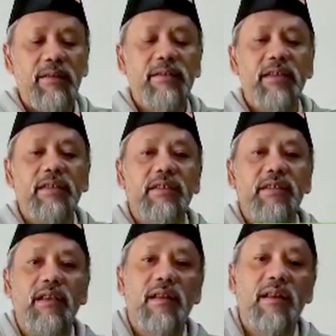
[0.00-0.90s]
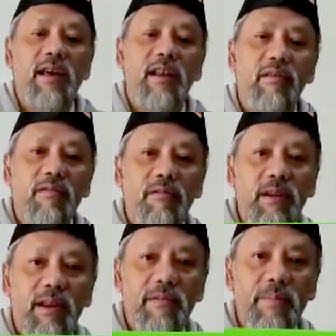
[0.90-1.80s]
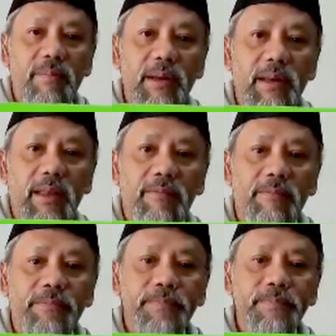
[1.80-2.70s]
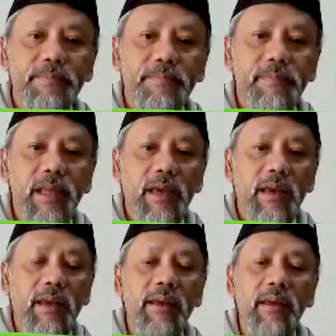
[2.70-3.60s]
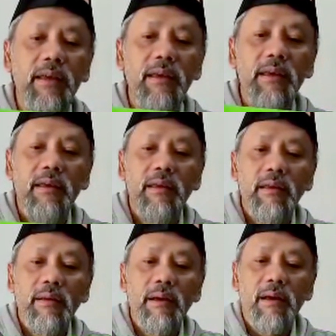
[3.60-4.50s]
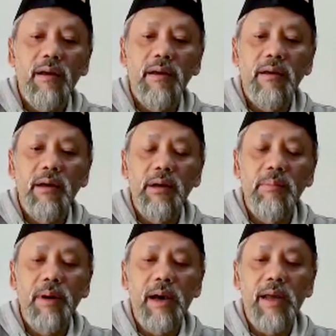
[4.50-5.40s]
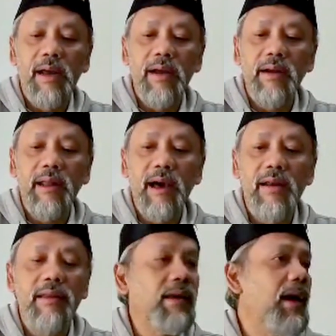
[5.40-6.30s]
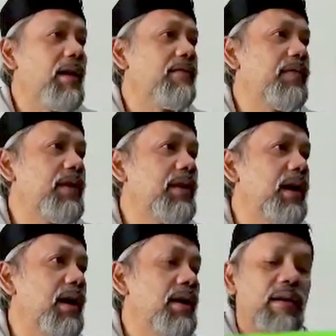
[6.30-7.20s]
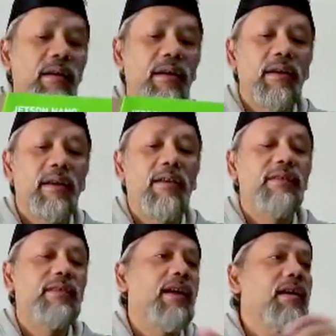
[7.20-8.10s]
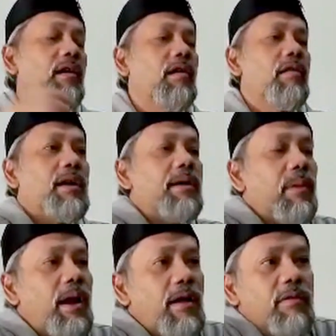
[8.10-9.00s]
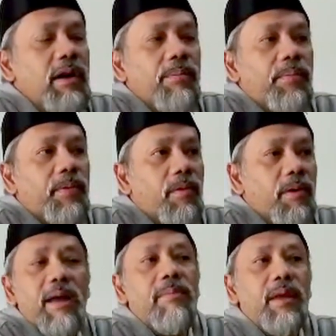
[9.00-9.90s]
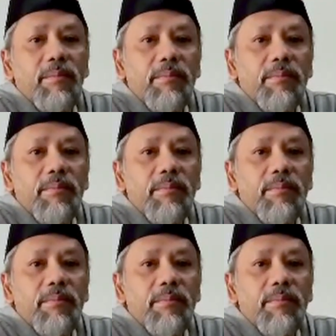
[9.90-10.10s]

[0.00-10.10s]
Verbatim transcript: Jetson Nano Development Kit. Ini Eh, barang dari NVIDIA. Nah, sekarang kalau orang melakukan programming